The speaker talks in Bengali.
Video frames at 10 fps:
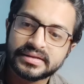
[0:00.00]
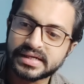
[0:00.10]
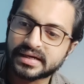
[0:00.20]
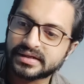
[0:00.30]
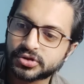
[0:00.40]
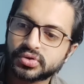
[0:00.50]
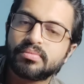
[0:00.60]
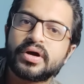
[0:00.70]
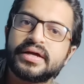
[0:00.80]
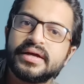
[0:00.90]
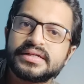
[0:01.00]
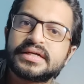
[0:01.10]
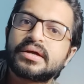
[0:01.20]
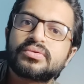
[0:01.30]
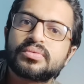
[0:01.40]
যে একটা সময়
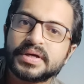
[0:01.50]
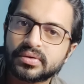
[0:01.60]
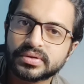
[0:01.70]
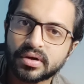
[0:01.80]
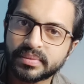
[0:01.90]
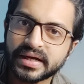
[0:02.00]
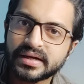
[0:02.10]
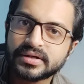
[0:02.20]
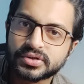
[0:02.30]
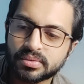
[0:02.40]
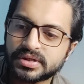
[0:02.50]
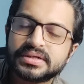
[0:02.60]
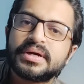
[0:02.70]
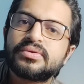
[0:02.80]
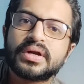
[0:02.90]
সেটাও তো বের করতে হবে
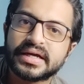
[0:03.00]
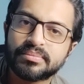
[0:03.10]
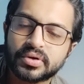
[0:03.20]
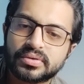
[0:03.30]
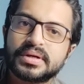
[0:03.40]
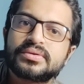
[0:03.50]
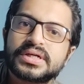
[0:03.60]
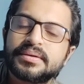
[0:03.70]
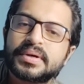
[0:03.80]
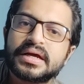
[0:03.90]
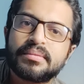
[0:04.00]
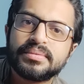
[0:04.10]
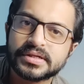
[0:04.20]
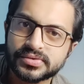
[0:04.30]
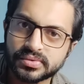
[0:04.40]
সময়সীমায় তো নাই বর্তমানে তো শাকিব খান হ্যাভি
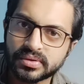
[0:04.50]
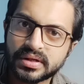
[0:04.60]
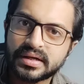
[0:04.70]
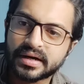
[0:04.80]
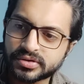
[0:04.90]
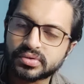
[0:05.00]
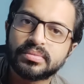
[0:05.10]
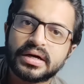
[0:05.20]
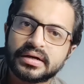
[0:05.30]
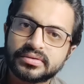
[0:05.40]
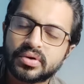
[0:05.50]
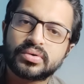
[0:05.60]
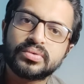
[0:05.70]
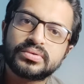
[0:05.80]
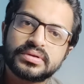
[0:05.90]
ব্যস্ত রাজকুমার
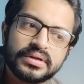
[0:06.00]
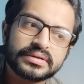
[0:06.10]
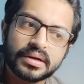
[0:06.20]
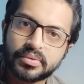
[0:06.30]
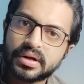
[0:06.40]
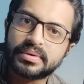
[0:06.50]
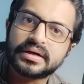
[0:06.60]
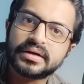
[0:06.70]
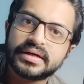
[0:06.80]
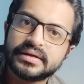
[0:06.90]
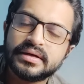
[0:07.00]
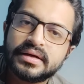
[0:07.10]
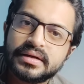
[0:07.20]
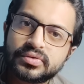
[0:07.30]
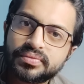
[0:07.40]
দরদ তারপর আবার এই
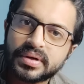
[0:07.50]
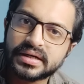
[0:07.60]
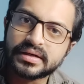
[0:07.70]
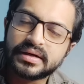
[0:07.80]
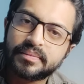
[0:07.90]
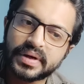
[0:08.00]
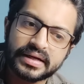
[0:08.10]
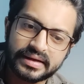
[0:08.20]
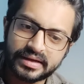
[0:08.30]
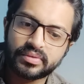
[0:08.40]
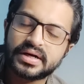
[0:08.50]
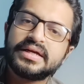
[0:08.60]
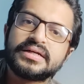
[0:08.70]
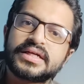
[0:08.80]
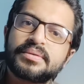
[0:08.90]
তুফান মানে এগুলো
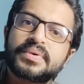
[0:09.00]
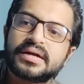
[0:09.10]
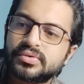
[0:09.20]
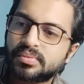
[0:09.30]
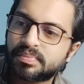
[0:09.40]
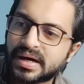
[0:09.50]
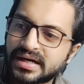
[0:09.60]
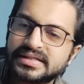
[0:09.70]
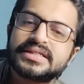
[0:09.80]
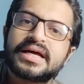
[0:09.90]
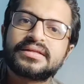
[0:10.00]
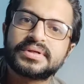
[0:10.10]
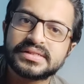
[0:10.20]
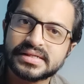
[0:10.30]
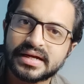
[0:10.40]
নিয়ে শাকিব খান তো বাংলাদেশেই থাকতে
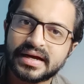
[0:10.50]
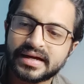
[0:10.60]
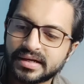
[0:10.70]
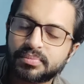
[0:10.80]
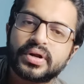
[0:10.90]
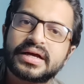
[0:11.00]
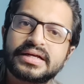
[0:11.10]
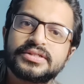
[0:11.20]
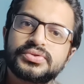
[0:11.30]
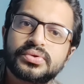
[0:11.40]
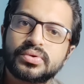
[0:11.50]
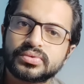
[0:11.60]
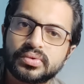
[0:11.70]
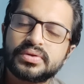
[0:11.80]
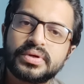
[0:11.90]
পারতেছে না একের পর এক কাজের জন্য
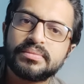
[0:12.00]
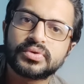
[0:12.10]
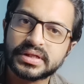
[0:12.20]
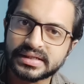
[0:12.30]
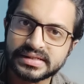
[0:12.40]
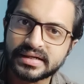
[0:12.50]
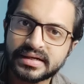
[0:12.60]
দৌড়াদৌড়ির মধ্যে আছে